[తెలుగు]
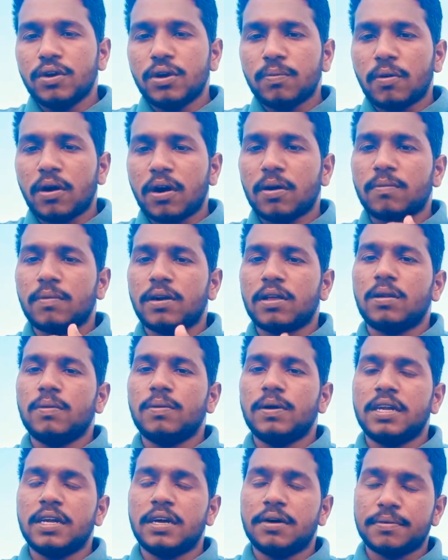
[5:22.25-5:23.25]
విడిపోవడం
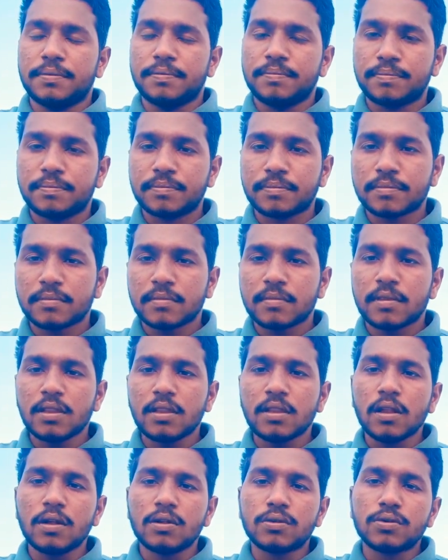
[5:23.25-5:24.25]
మొదలుపెట్టారు
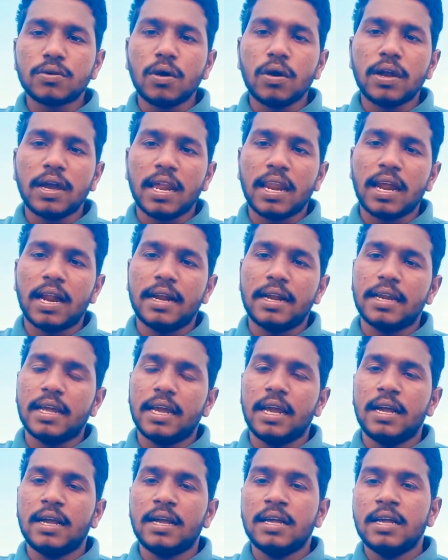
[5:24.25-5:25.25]
సో ఎలా
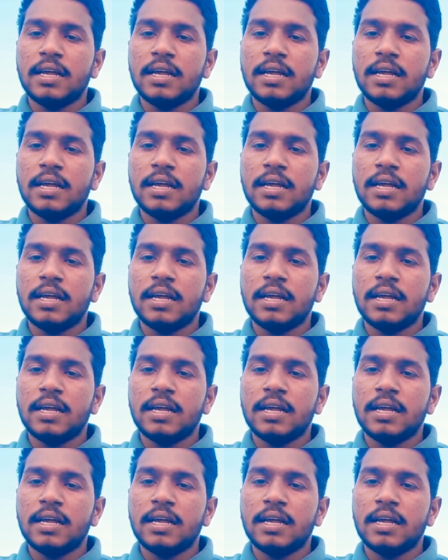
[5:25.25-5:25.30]
అంటే